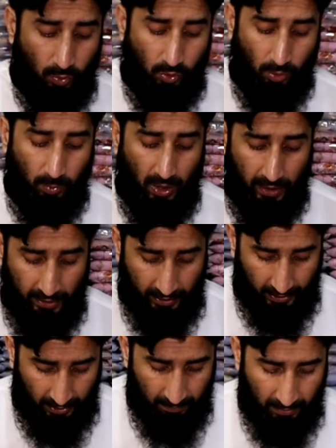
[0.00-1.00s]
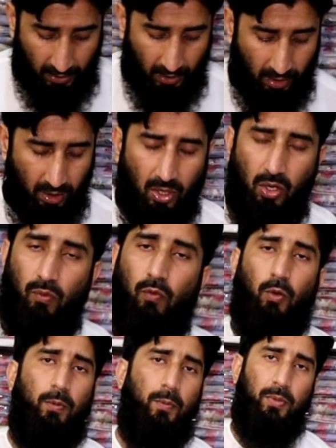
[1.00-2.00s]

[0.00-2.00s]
उनको माल नहीं मिला वो भी